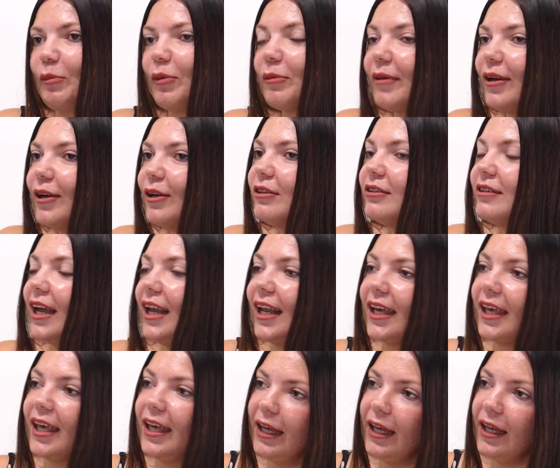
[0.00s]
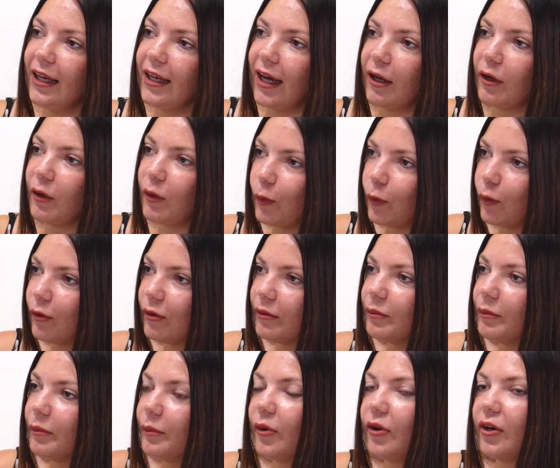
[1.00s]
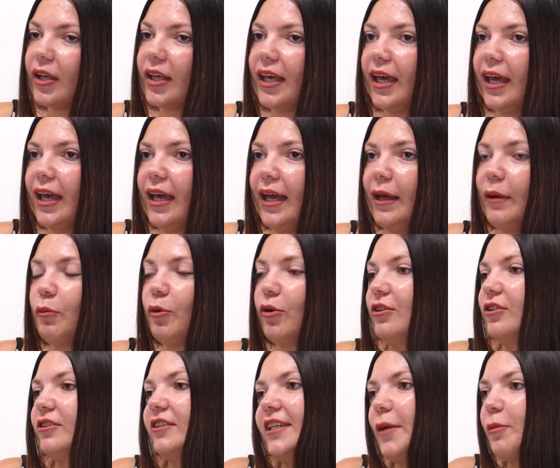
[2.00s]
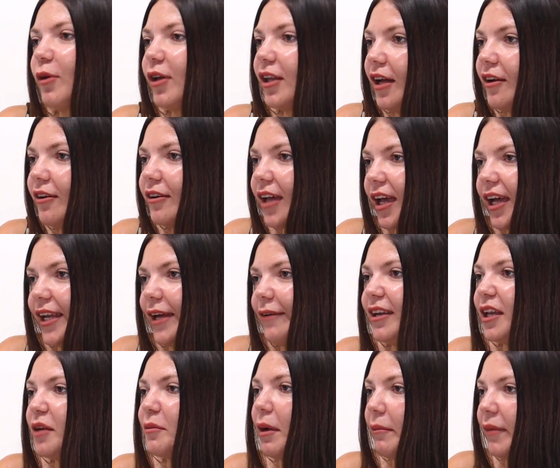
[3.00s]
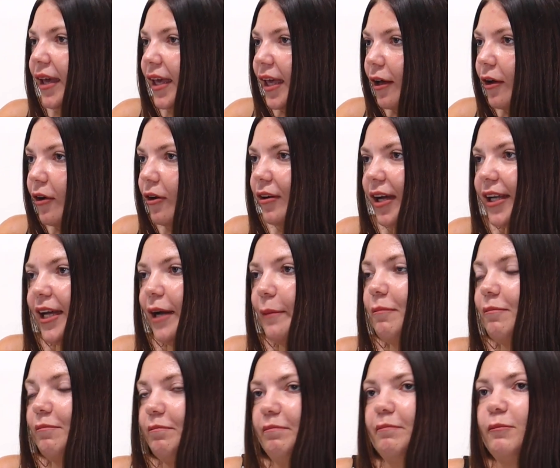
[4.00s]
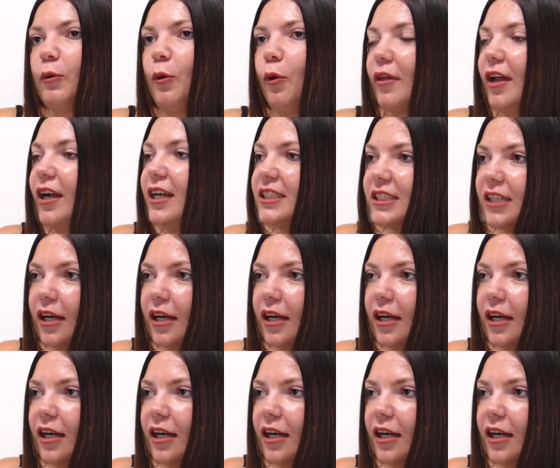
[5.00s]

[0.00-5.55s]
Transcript: lo primero elegí Cancún porque, bueno, yo tenía muy claro que quería venirme a México, quería cruzar el